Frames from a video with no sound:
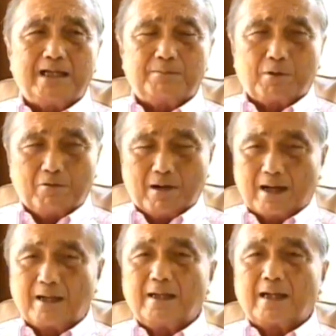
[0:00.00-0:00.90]
นี่เพราะว่า
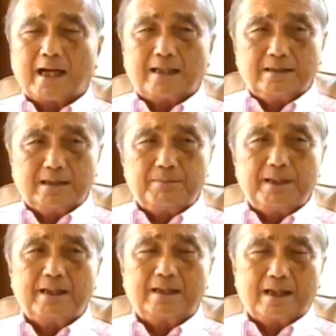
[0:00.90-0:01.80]
การขึ้นทะ
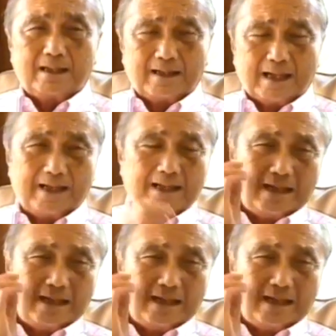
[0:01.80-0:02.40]
เบียนใน